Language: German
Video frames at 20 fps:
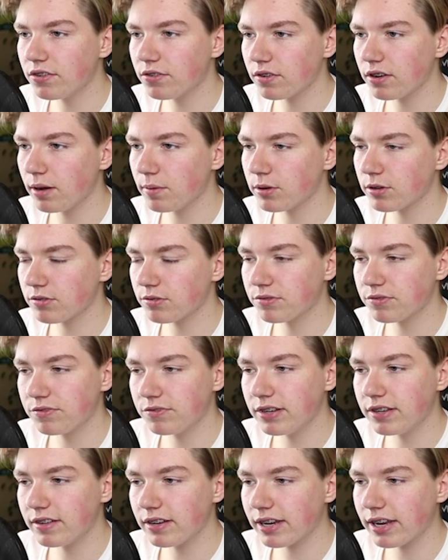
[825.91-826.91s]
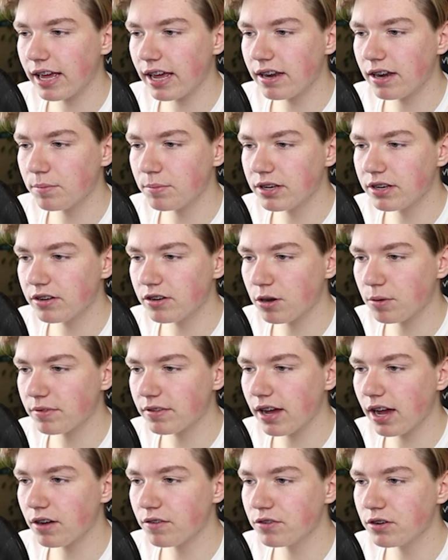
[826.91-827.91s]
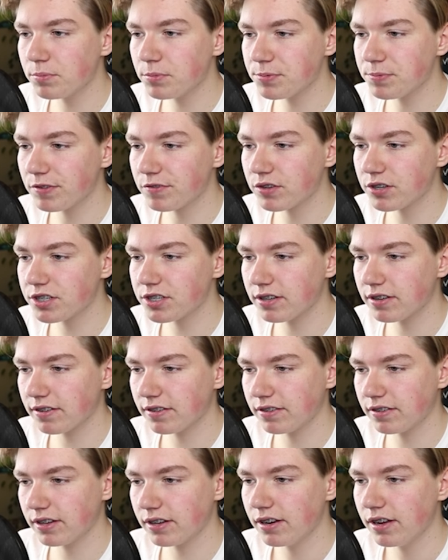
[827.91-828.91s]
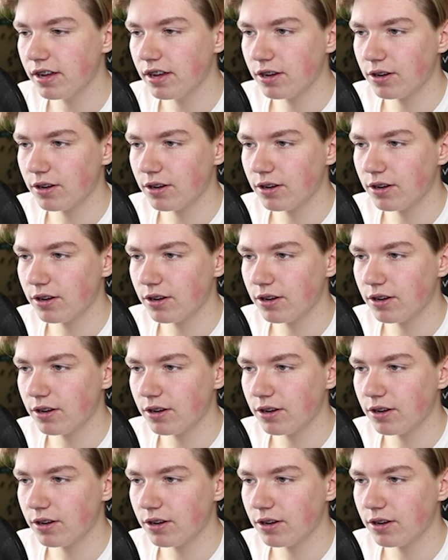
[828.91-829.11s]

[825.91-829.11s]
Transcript: So nach Motto, wie gesagt, gerne damit in die Kommentare. Würde mich mal wirklich interessieren.